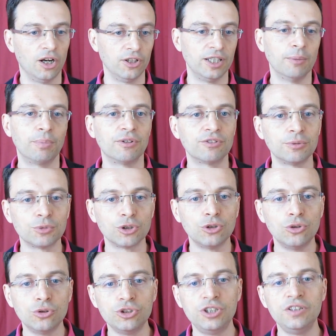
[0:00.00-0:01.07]
Alors, il n'y a pas
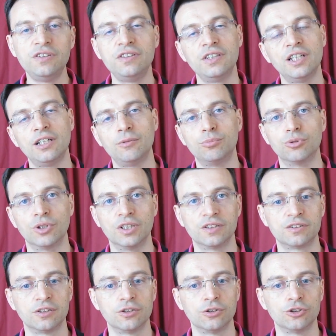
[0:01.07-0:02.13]
vraiment de logiciel pour
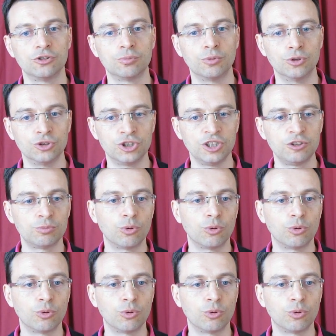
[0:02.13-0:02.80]
l'instant dans ce projet,